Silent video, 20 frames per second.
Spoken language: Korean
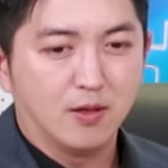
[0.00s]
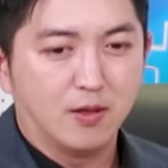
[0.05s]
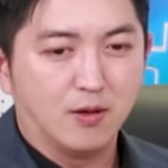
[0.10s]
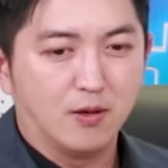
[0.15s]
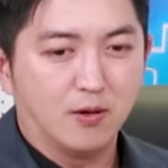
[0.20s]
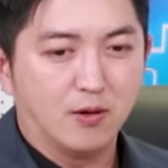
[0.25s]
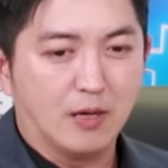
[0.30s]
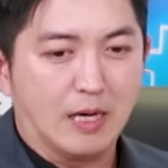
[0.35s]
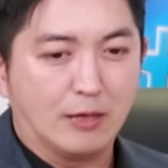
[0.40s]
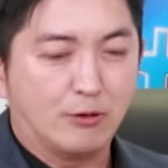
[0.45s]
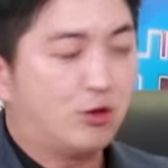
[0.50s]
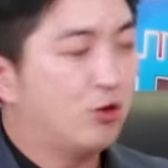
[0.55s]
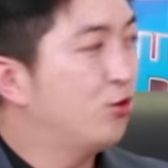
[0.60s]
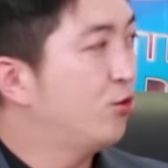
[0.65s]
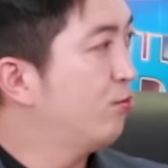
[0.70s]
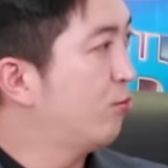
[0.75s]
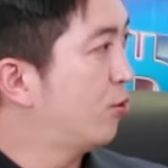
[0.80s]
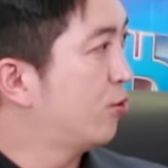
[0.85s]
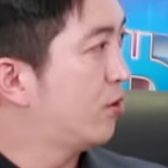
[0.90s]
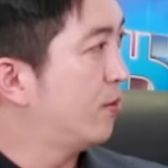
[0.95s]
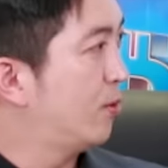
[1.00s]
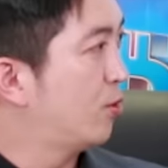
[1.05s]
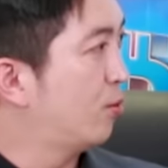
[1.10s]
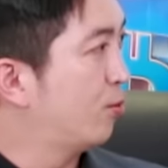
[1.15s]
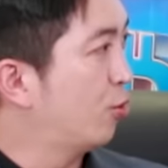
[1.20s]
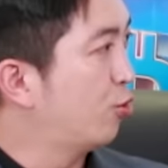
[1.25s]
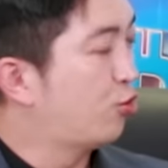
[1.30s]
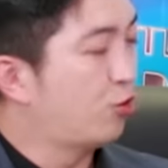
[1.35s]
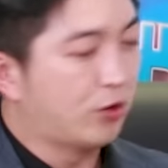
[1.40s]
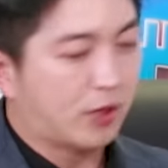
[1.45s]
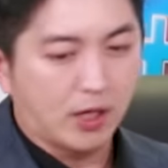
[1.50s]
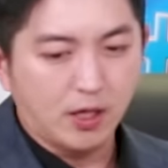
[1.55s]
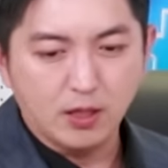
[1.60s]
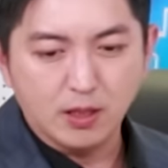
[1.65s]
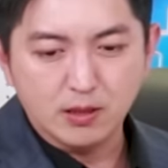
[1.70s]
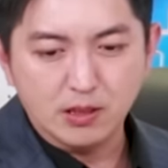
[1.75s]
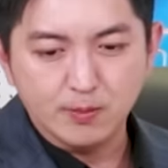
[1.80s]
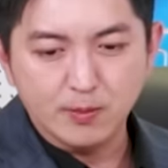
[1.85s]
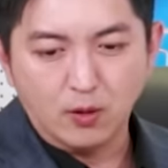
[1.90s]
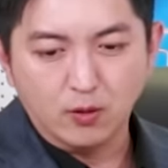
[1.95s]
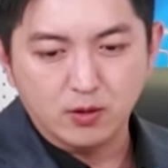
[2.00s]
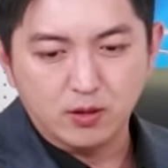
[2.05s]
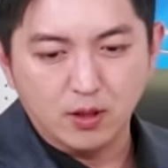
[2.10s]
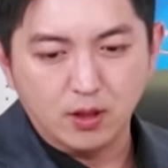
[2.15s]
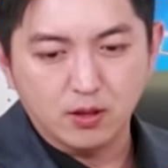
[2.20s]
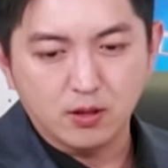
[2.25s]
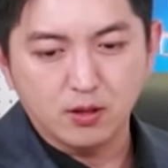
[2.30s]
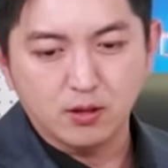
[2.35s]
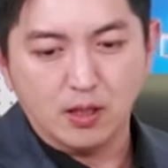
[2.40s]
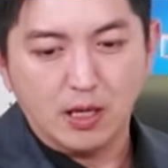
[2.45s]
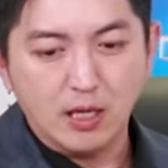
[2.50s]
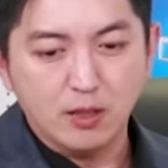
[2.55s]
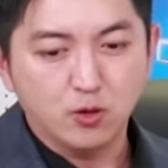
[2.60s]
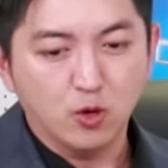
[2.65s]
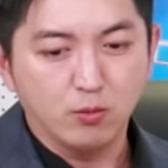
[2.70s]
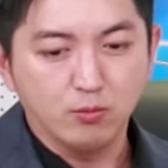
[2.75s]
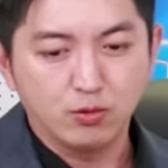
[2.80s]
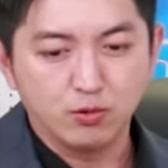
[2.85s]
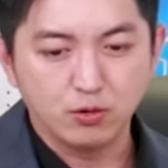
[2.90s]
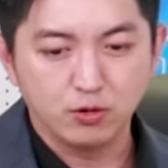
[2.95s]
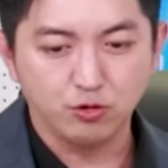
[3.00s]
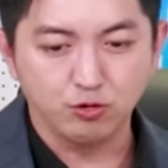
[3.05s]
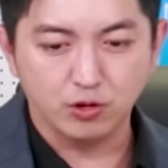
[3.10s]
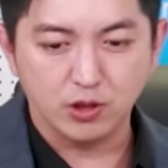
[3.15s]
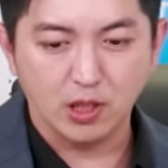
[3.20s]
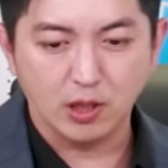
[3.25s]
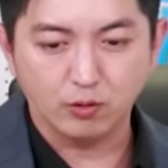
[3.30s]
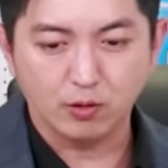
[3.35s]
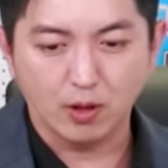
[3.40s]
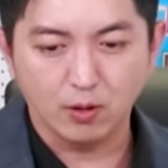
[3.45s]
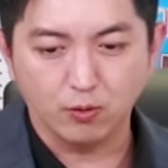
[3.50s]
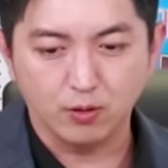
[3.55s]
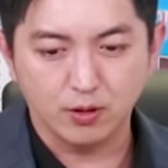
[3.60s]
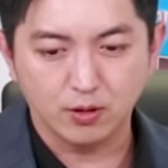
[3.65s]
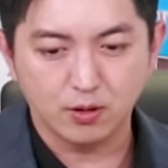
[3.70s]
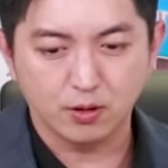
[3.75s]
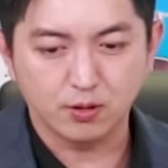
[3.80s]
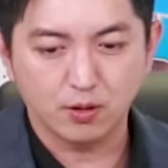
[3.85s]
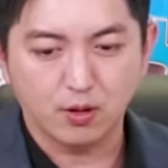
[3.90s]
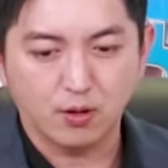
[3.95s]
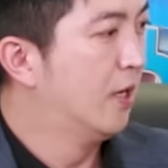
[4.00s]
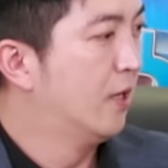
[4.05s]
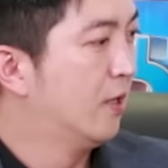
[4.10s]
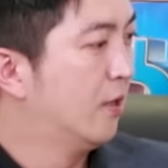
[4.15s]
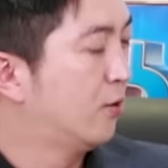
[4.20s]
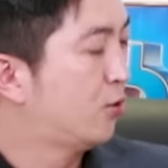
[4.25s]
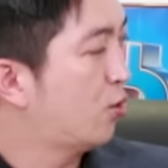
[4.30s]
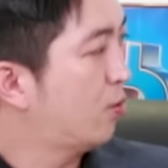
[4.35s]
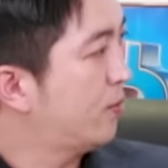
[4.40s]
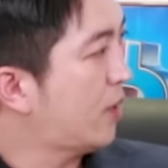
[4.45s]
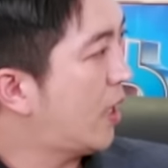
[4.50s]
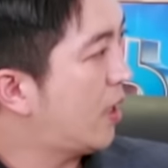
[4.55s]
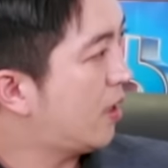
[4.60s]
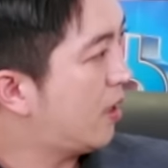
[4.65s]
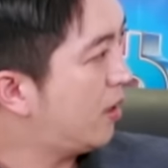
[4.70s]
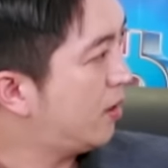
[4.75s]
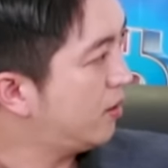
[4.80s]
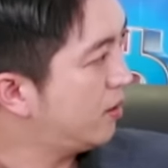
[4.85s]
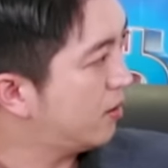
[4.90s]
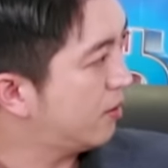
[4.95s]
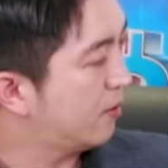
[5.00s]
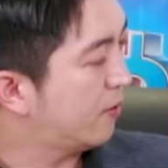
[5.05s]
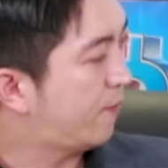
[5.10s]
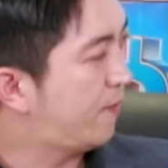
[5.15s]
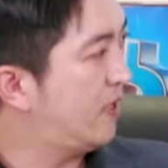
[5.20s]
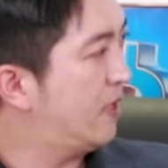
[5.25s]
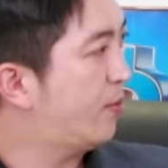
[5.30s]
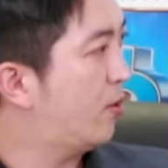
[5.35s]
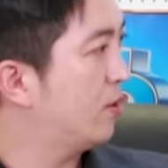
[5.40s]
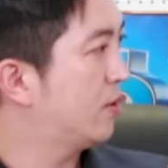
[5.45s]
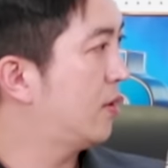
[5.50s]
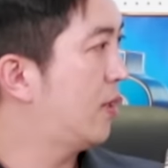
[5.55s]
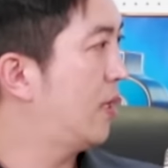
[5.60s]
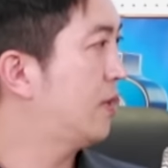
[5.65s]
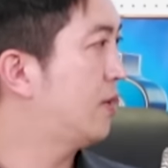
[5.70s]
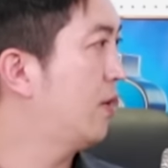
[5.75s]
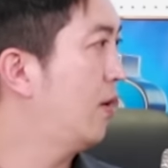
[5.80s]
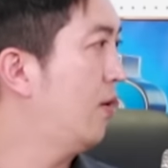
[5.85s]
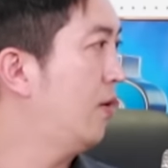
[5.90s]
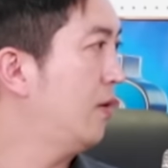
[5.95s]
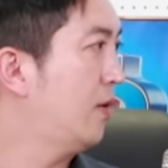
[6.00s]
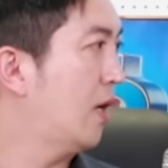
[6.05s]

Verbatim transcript: 어, 아쉬운 모습이 좀 노출되긴 네, 했지만 네, 어찌됐든 네, 행정부는 유지가 되고 있어서 좀 약간 피벗을 했어요.